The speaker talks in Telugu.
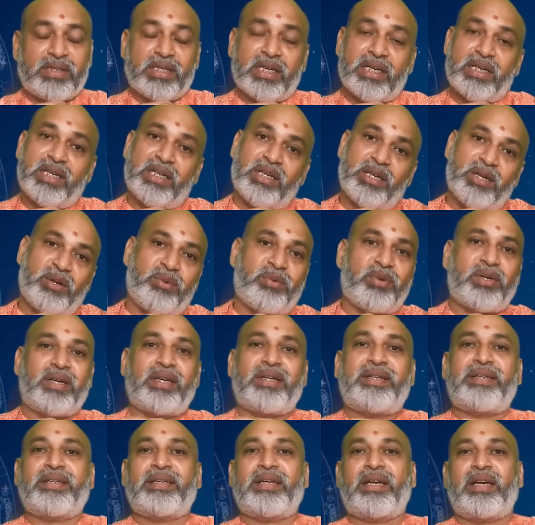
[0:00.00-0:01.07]
జర్నీలో
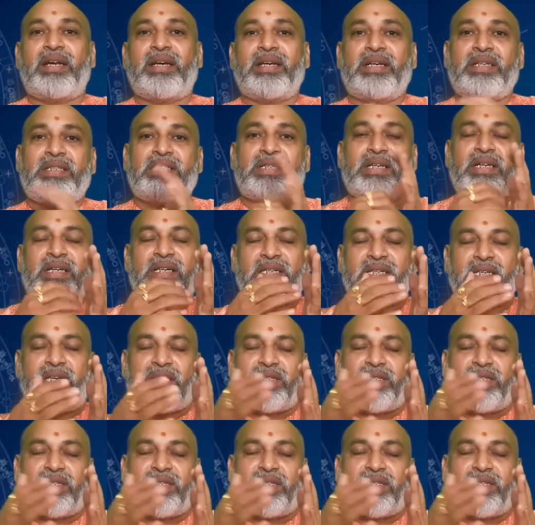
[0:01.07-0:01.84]
ఉన్నట్టుగా అంటే జర్నీ